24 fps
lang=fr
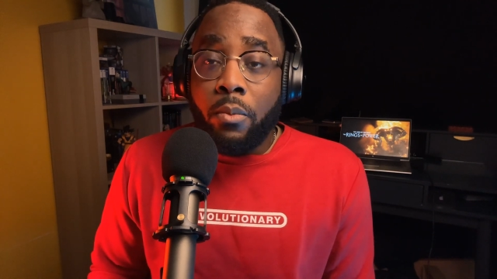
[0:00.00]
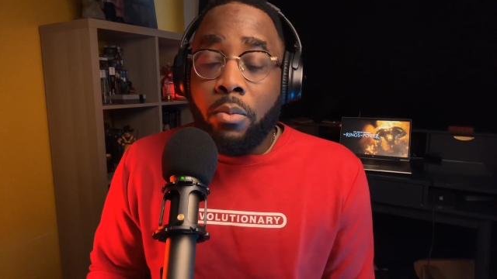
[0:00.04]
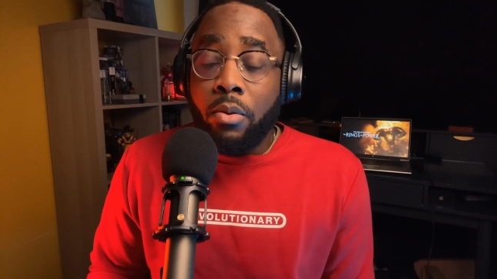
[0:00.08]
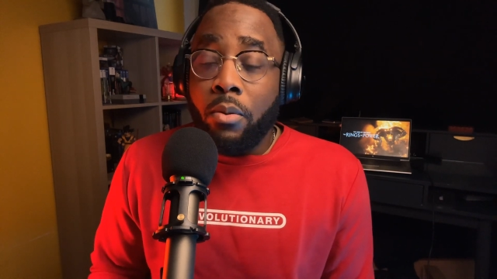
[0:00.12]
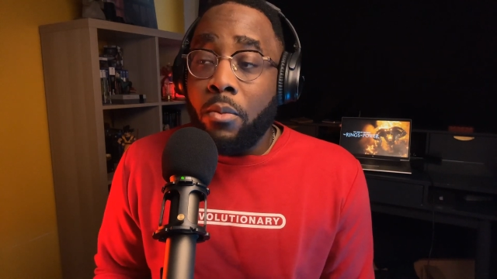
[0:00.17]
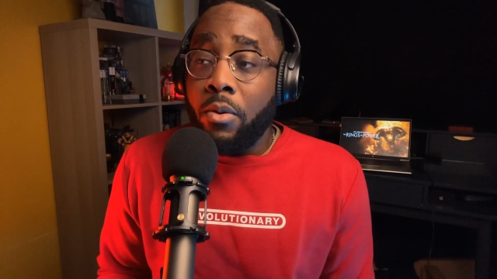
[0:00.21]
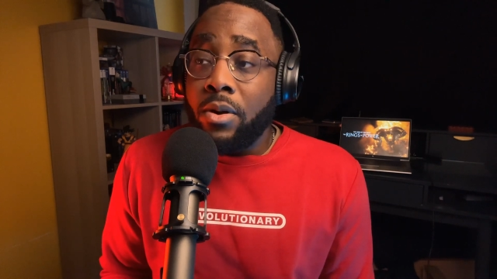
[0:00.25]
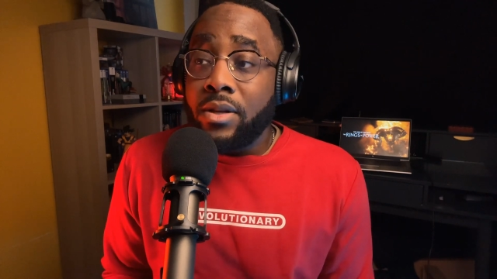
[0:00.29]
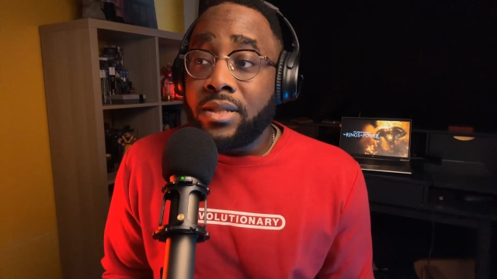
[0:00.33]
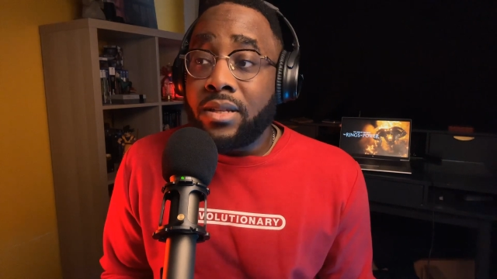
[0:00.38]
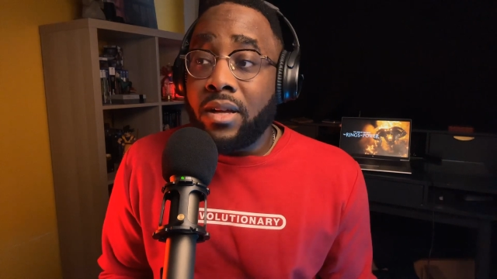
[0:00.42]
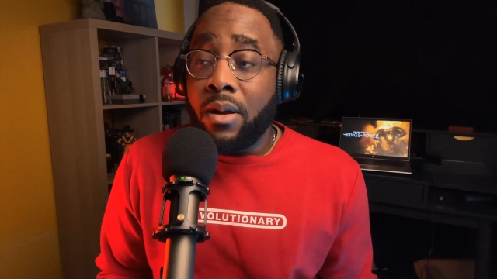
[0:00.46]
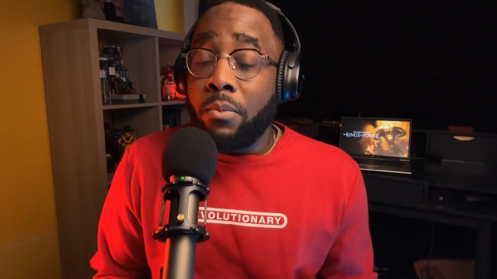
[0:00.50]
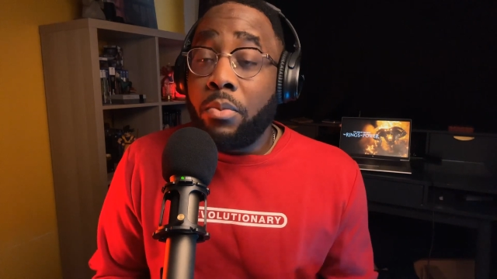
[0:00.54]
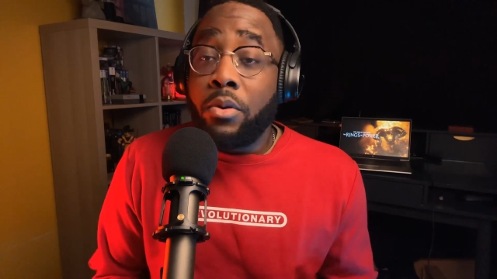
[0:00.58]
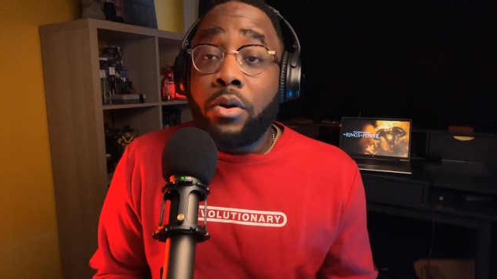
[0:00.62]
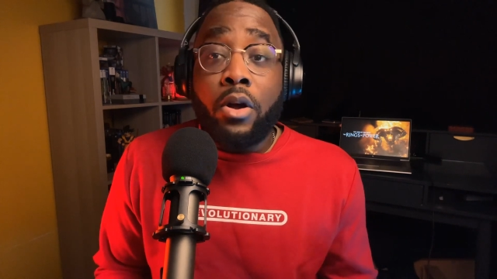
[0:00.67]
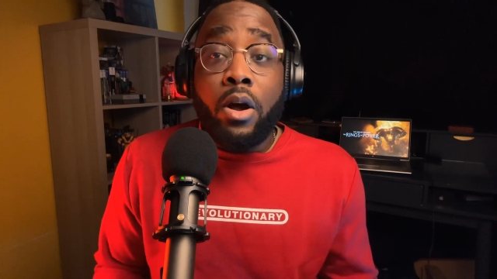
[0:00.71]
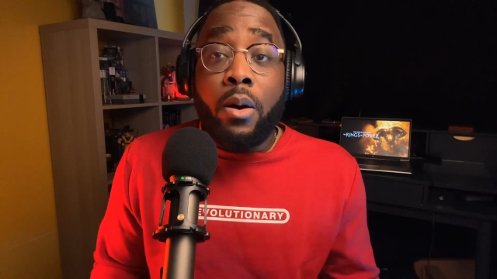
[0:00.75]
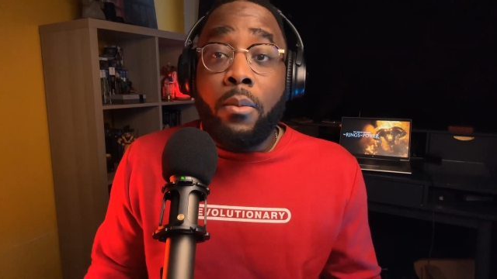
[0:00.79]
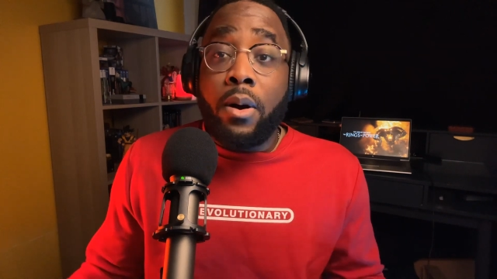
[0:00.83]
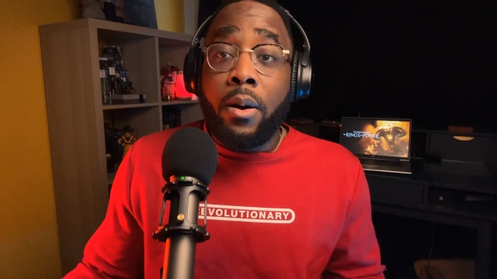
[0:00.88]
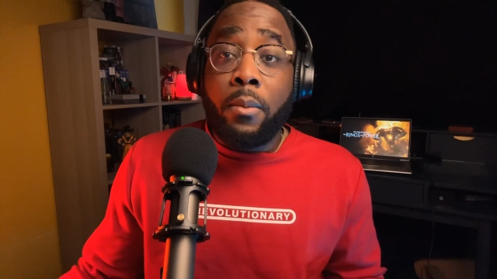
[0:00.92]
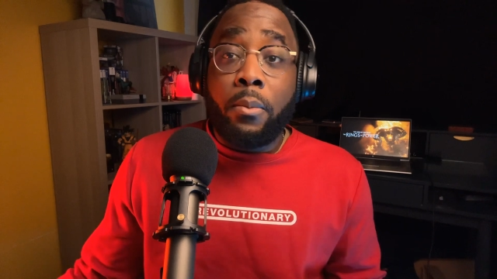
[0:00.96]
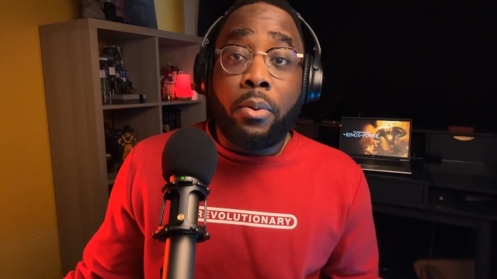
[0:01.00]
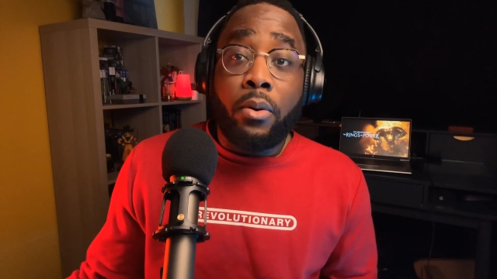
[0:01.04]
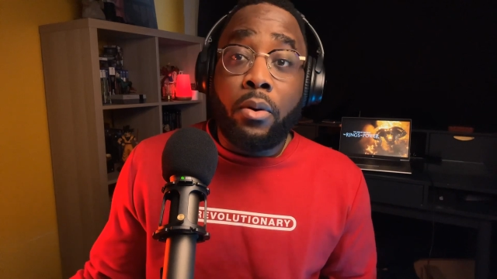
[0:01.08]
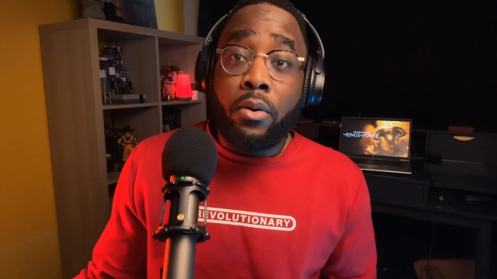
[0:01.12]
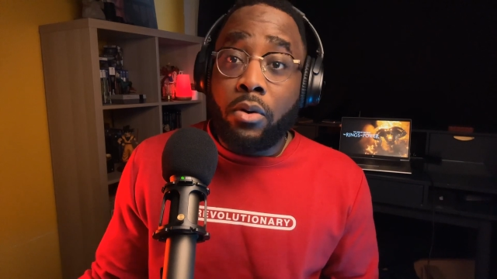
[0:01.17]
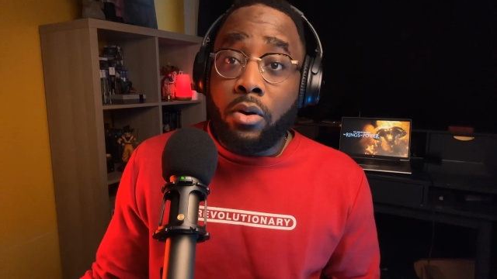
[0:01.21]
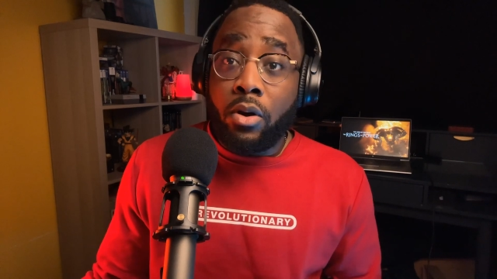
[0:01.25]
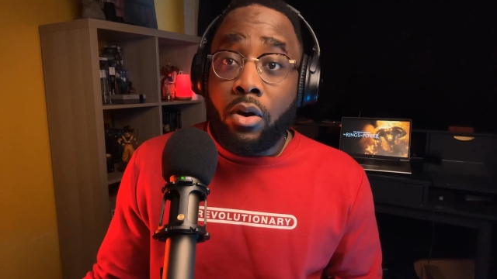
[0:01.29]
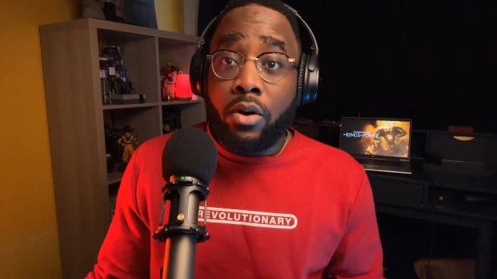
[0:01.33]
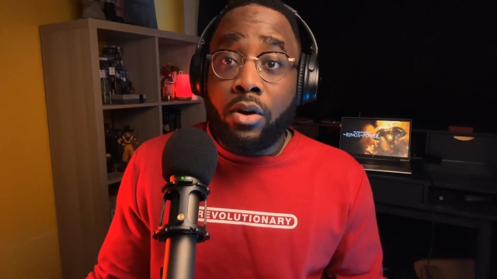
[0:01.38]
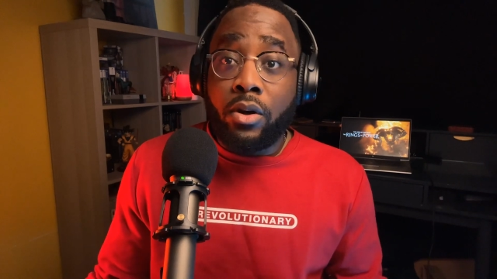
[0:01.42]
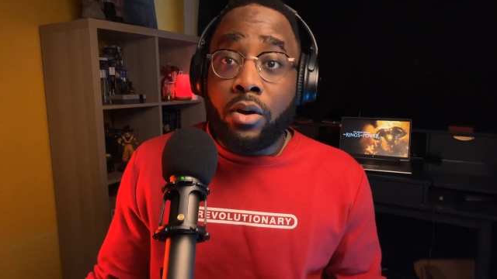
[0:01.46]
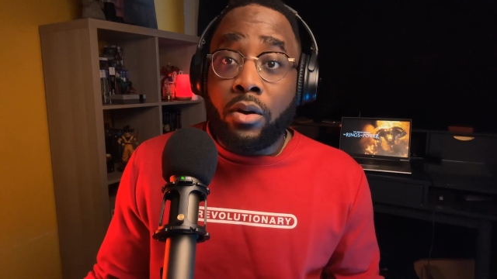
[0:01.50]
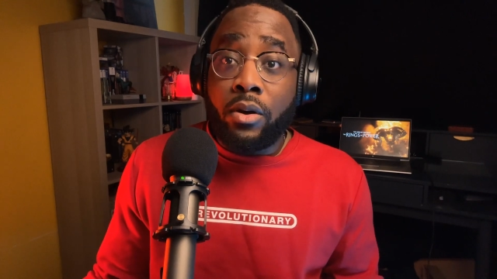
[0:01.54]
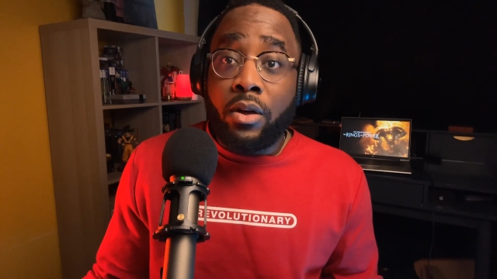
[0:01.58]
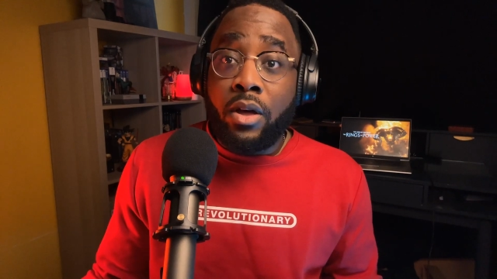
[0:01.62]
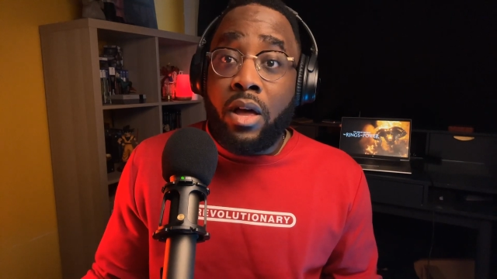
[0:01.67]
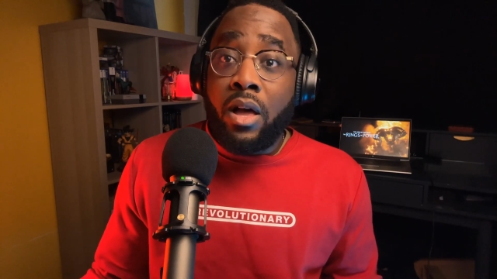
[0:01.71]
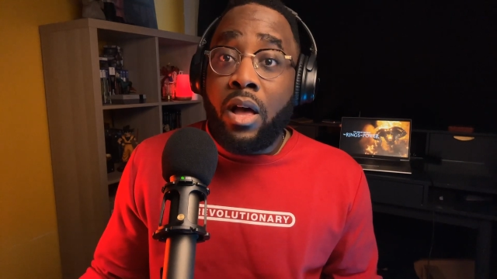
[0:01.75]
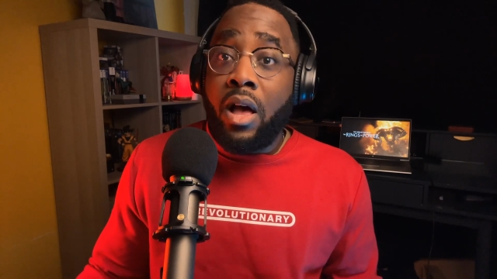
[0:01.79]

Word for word: Pour moi, c'est un peu comme un prologue